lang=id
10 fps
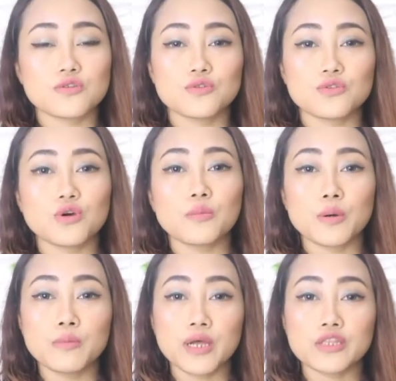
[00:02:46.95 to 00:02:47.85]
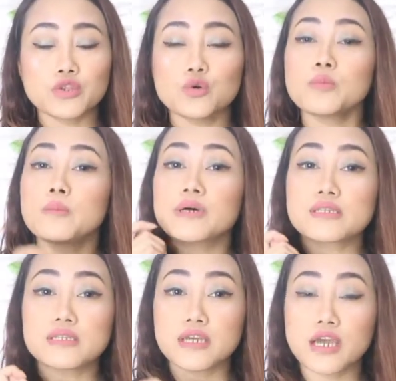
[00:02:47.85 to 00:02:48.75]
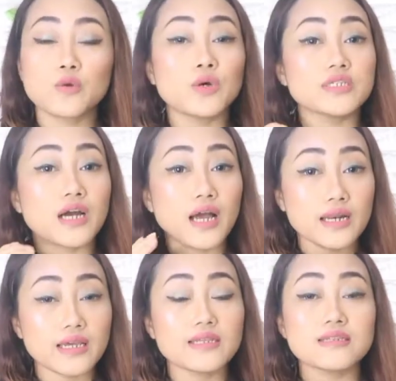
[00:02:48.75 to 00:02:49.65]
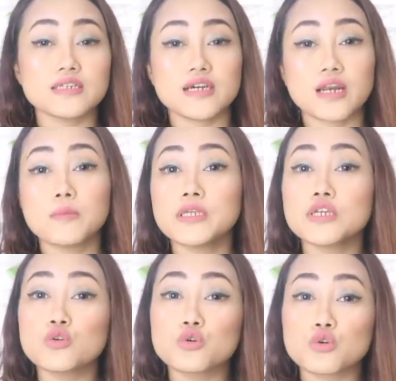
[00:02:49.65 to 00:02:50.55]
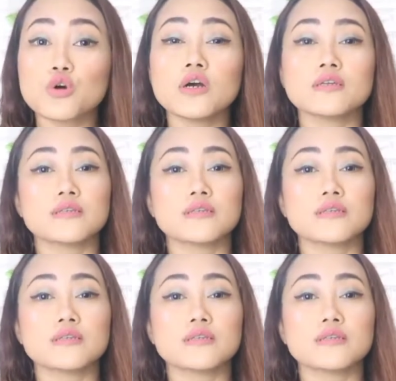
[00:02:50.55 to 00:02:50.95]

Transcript: untuk membantu membersihkan wajah kalian secara menyeluruh